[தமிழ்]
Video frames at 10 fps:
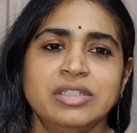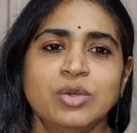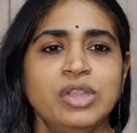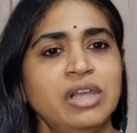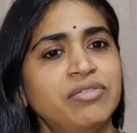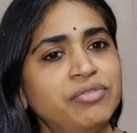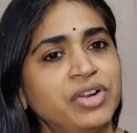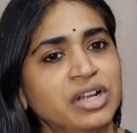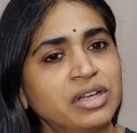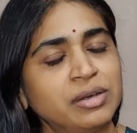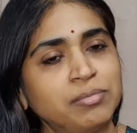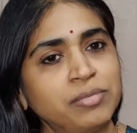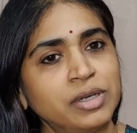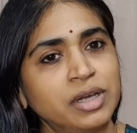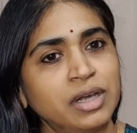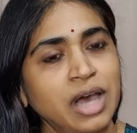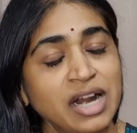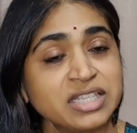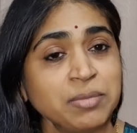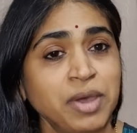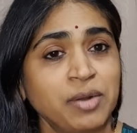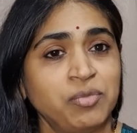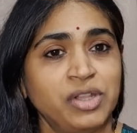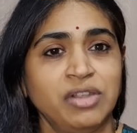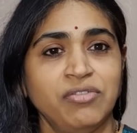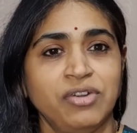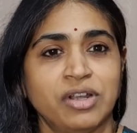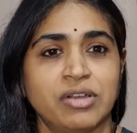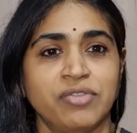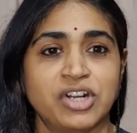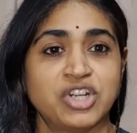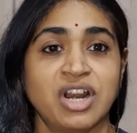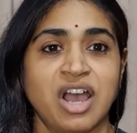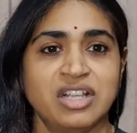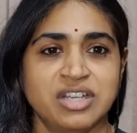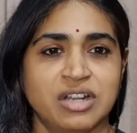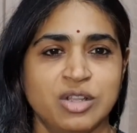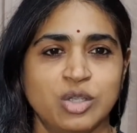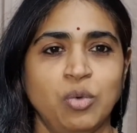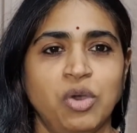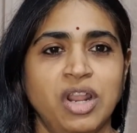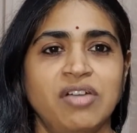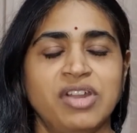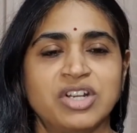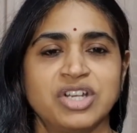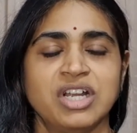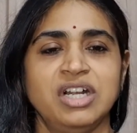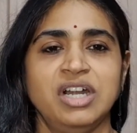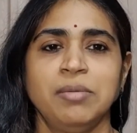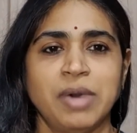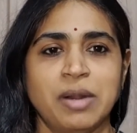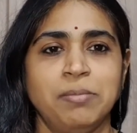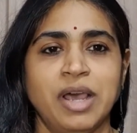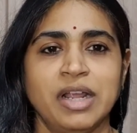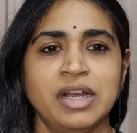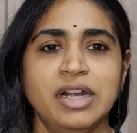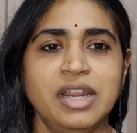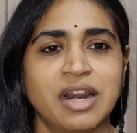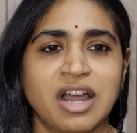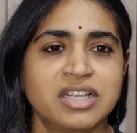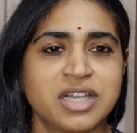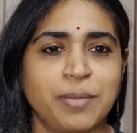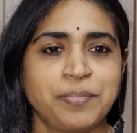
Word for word: ஸோ இந்த அரச மரம் வந்து விரக்ஷ ராஜான்னு சொல்லுவோம் இல்லையா விரக்ஷங்கள்னா மரம் மரங்களின் ராஜா